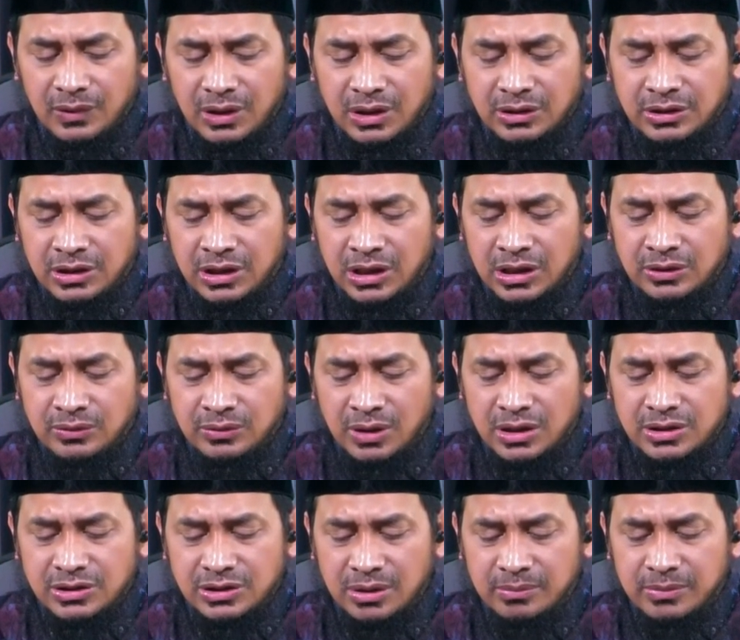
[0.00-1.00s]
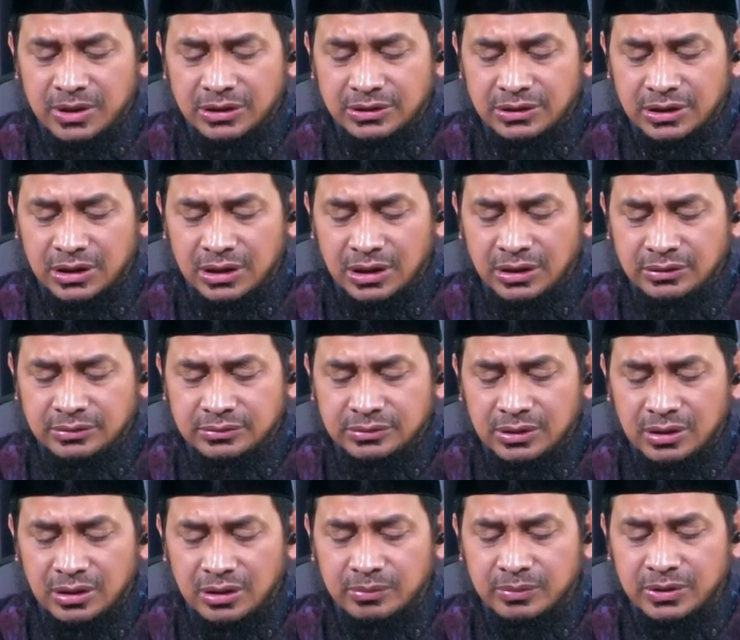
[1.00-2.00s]
Ketika itu Aisyah mengatakan,
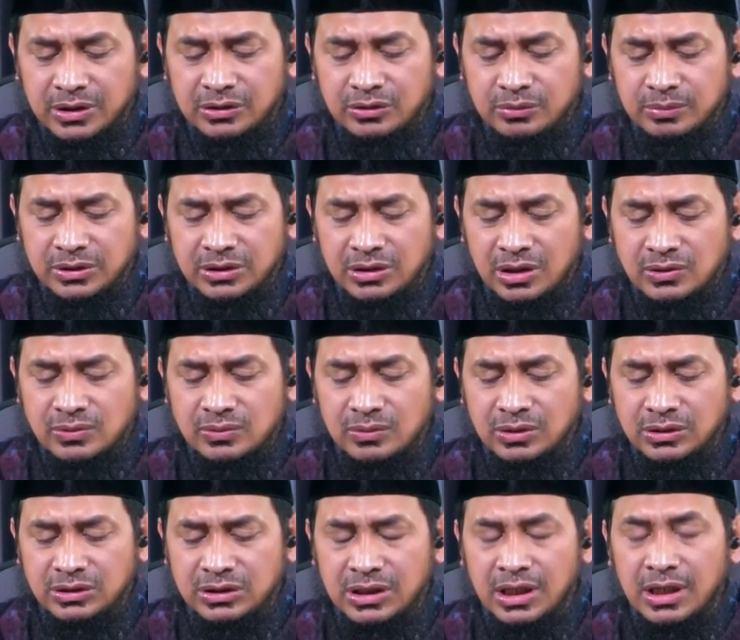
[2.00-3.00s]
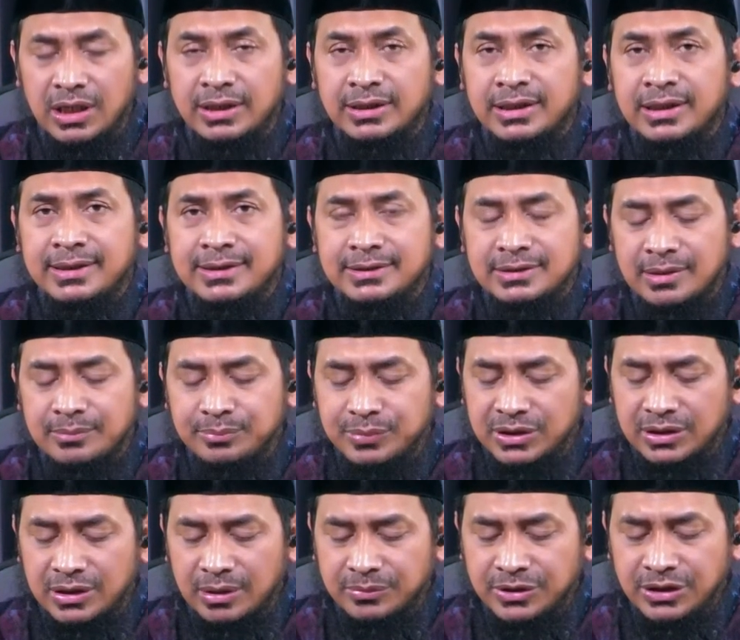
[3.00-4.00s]
kalau begitu berarti Rasulullah tidak lagi di
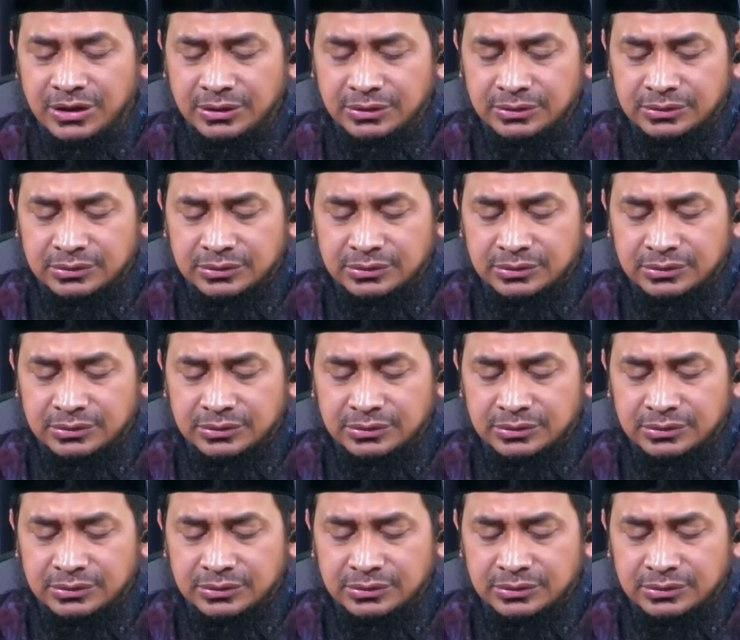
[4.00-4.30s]
samping kami